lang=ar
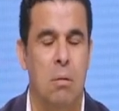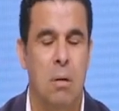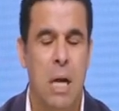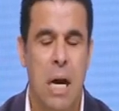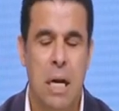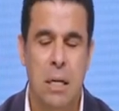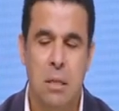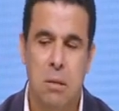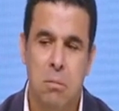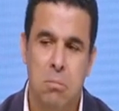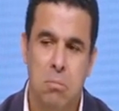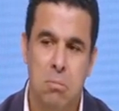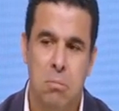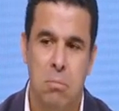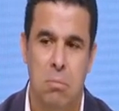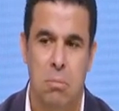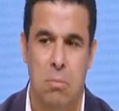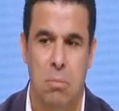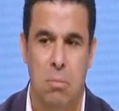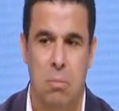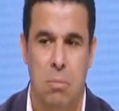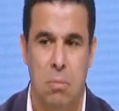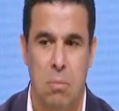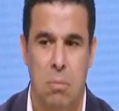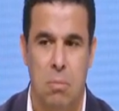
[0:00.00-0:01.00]
يعني
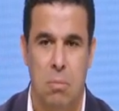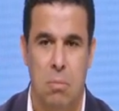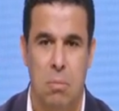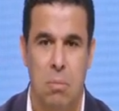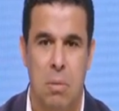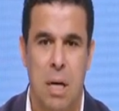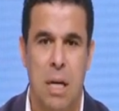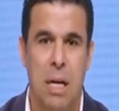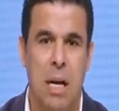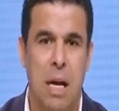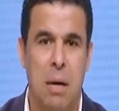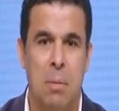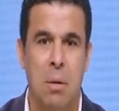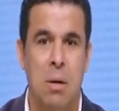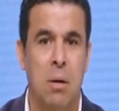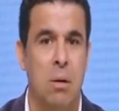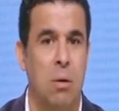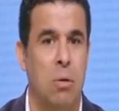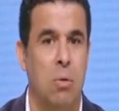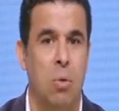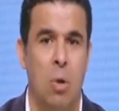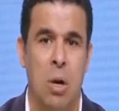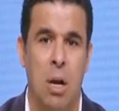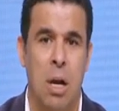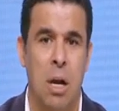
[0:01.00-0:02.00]
انا
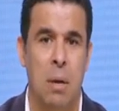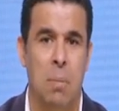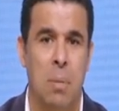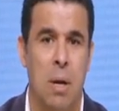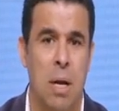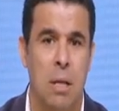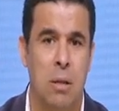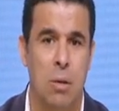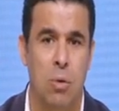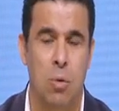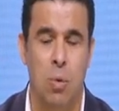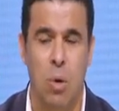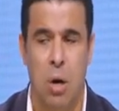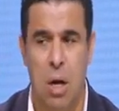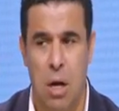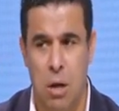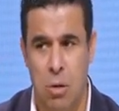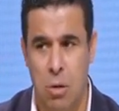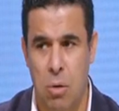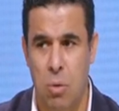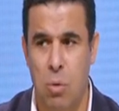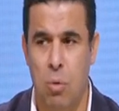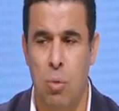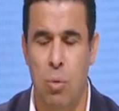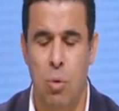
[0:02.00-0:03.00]
كمان والله بجد
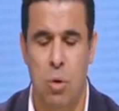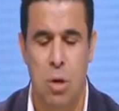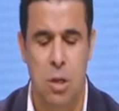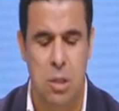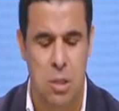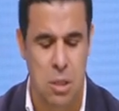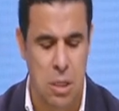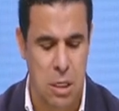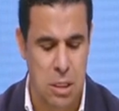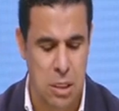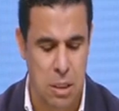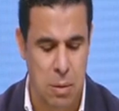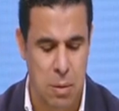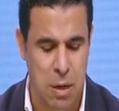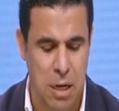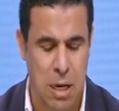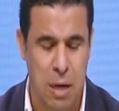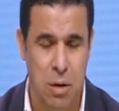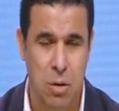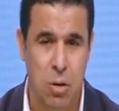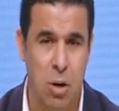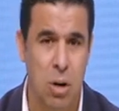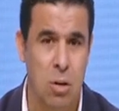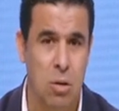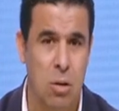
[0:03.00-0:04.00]
ورئيس نادي الزمالك
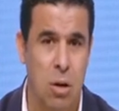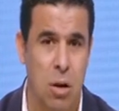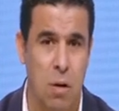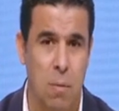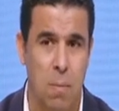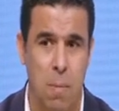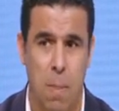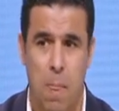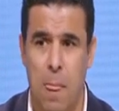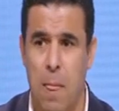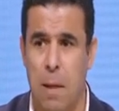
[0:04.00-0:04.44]
النهارده